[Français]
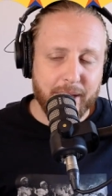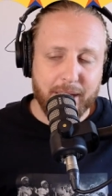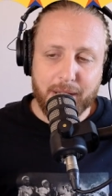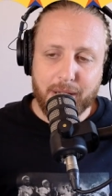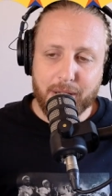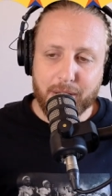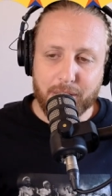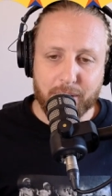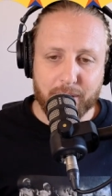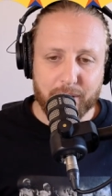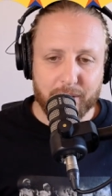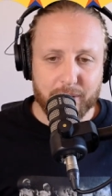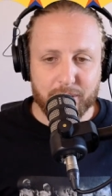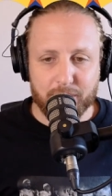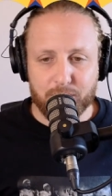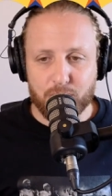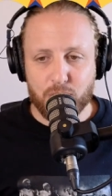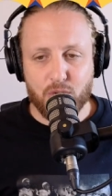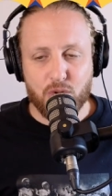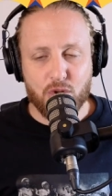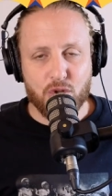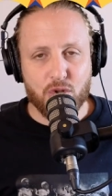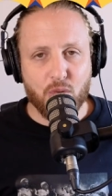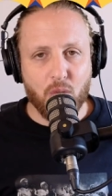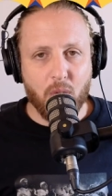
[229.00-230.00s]
euh,
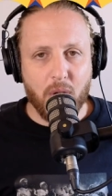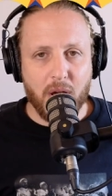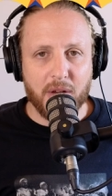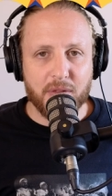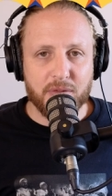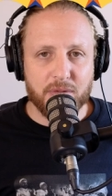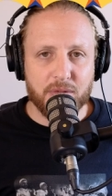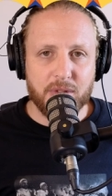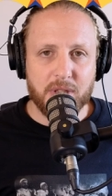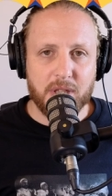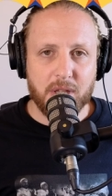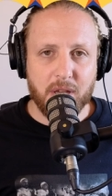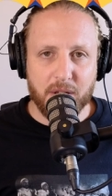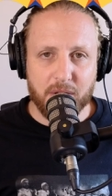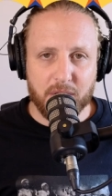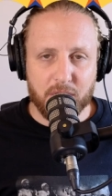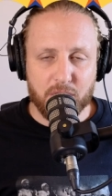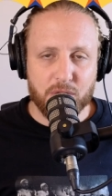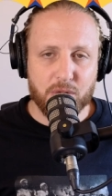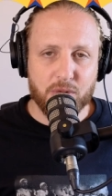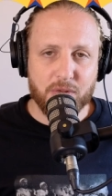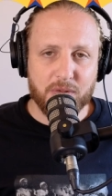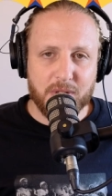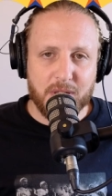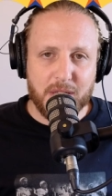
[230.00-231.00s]
tu joues un, un,
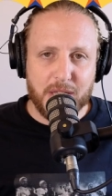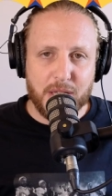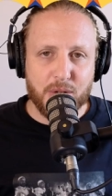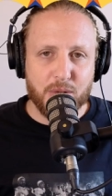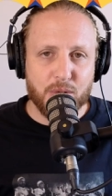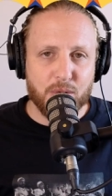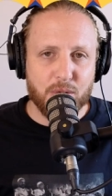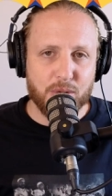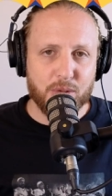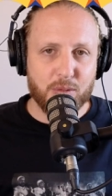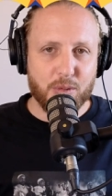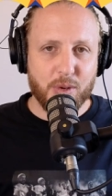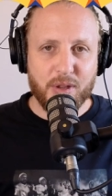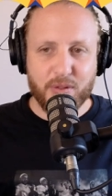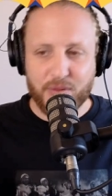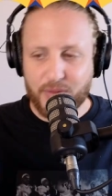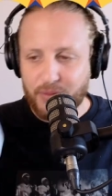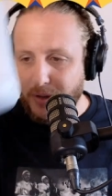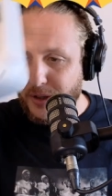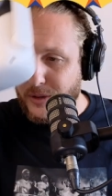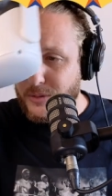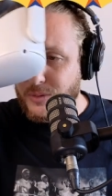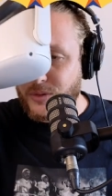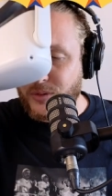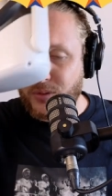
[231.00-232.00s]
jeu vidéo de
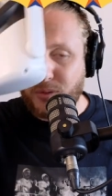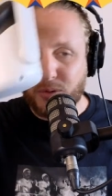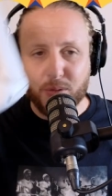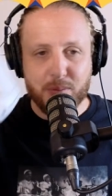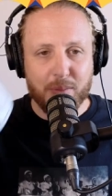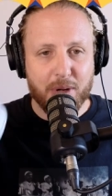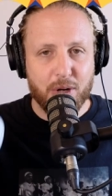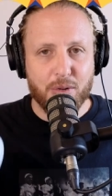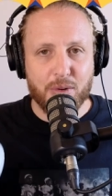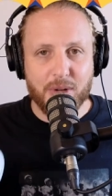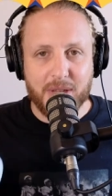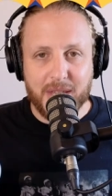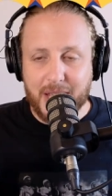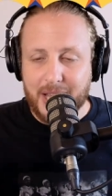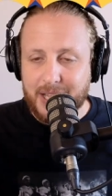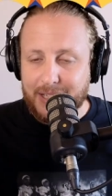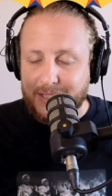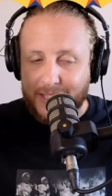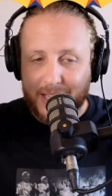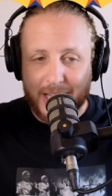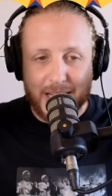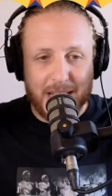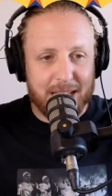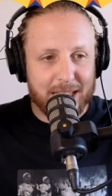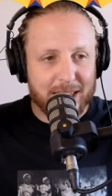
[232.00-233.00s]
F1, tu te mets le
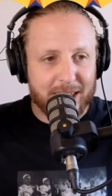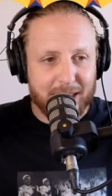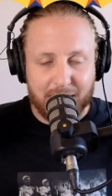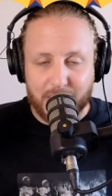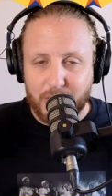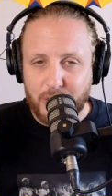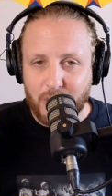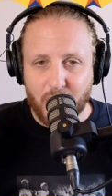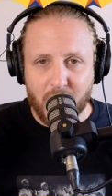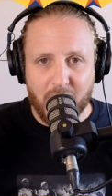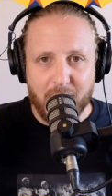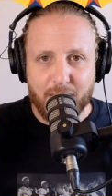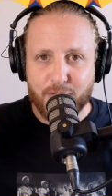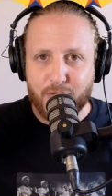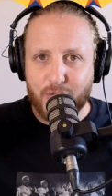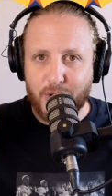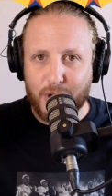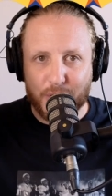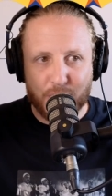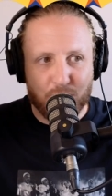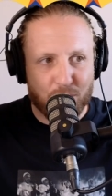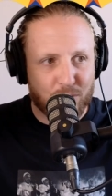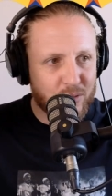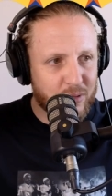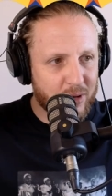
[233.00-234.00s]
casque et là tu es dans la
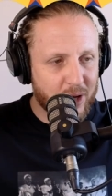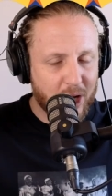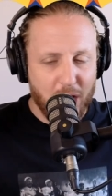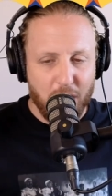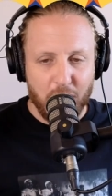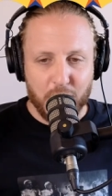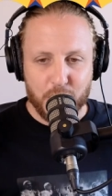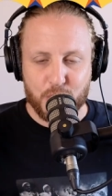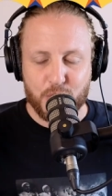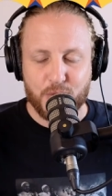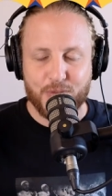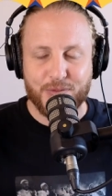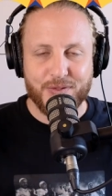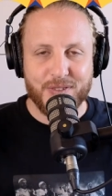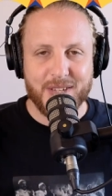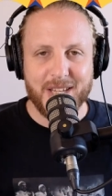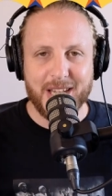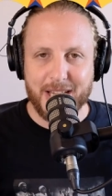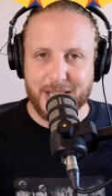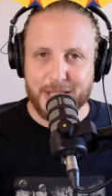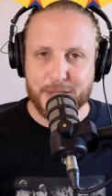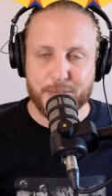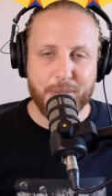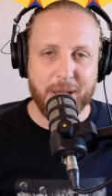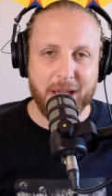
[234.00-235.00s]
voiture, tu vis
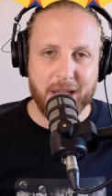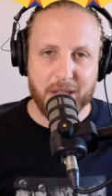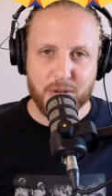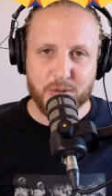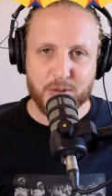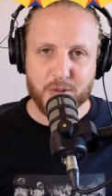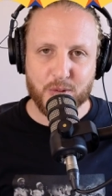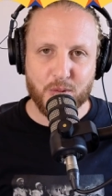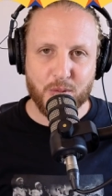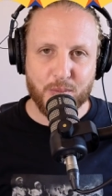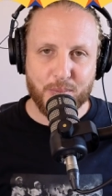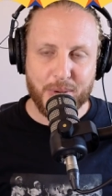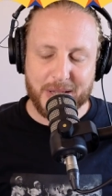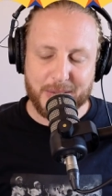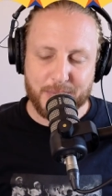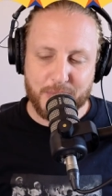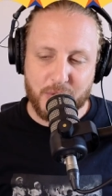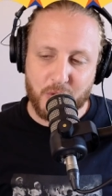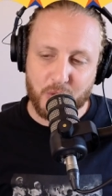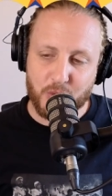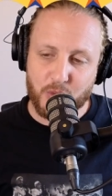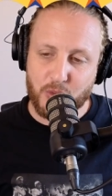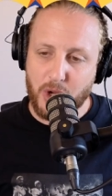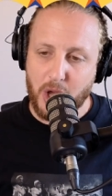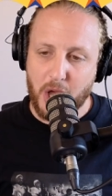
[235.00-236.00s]
l'expérience
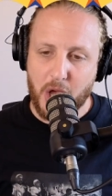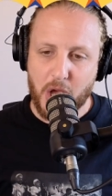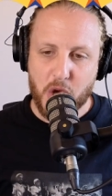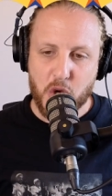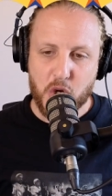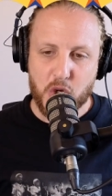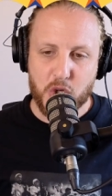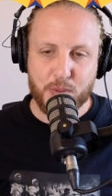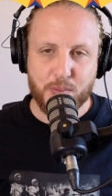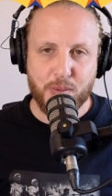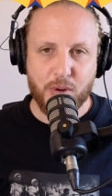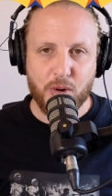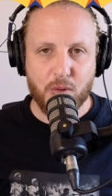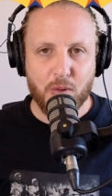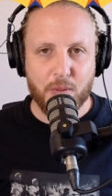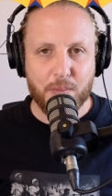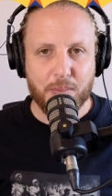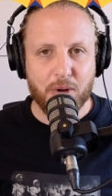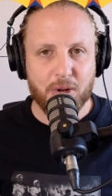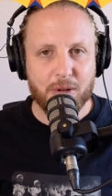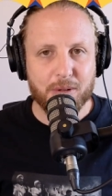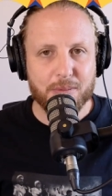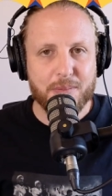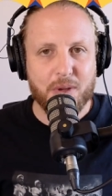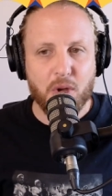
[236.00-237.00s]
complètement. Donc je peux
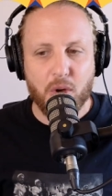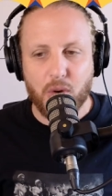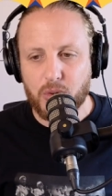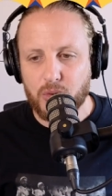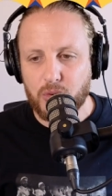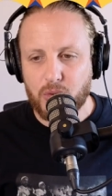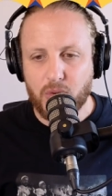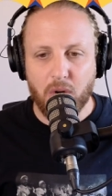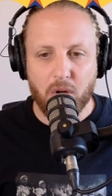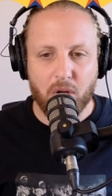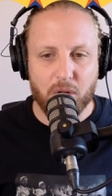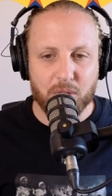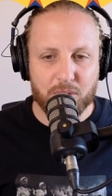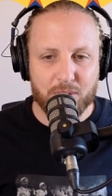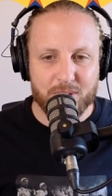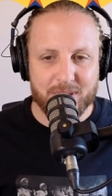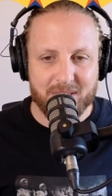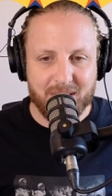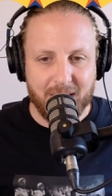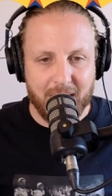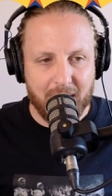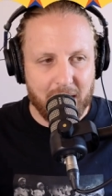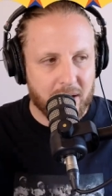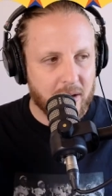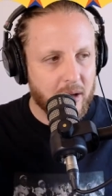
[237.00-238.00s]
comprendre, mais en dehors de
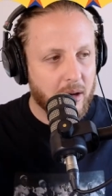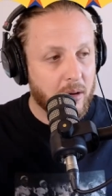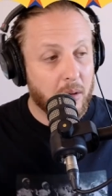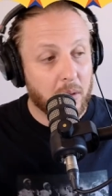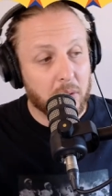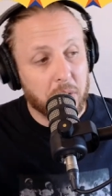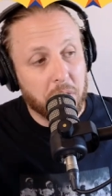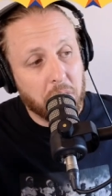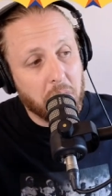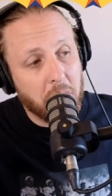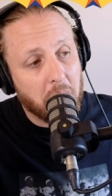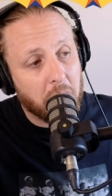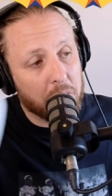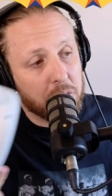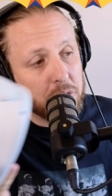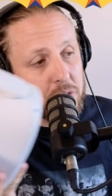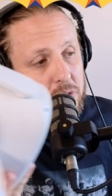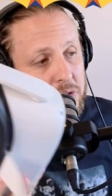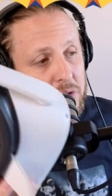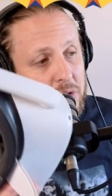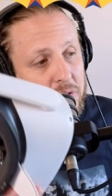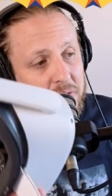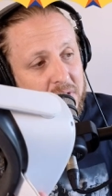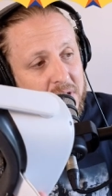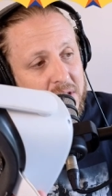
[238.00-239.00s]
ça, en dehors du
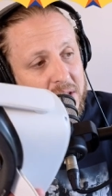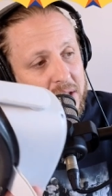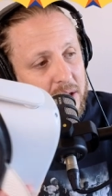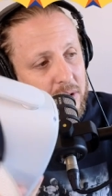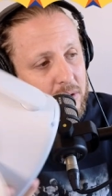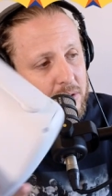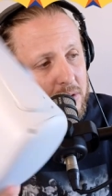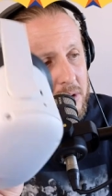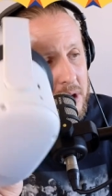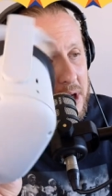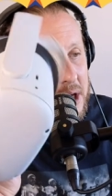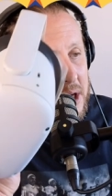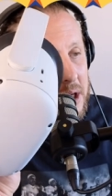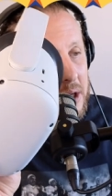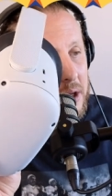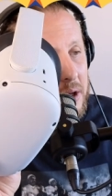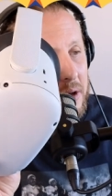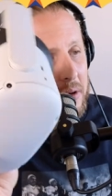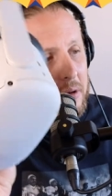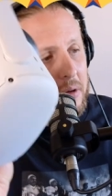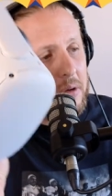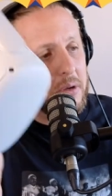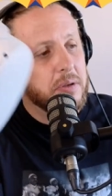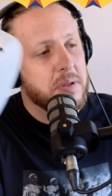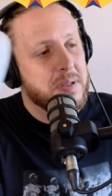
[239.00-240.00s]
jeu vidéo,
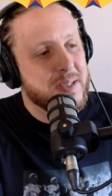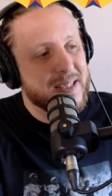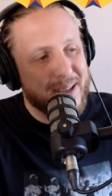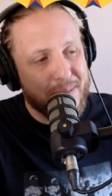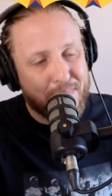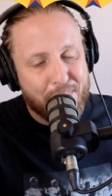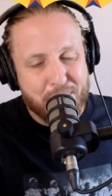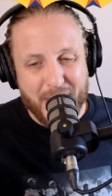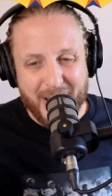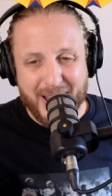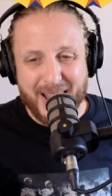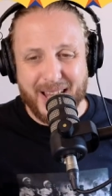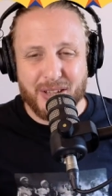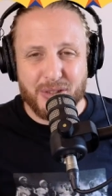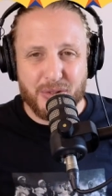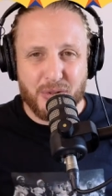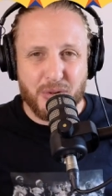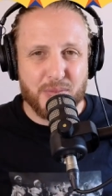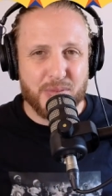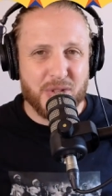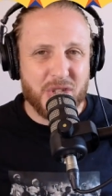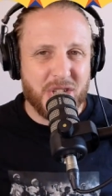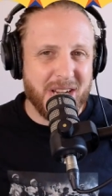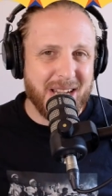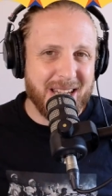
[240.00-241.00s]
euh, c'est pas un
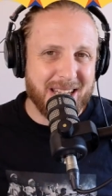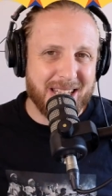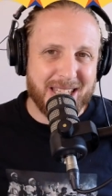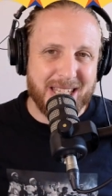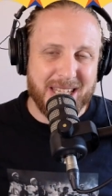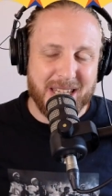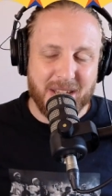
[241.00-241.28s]
objet qui est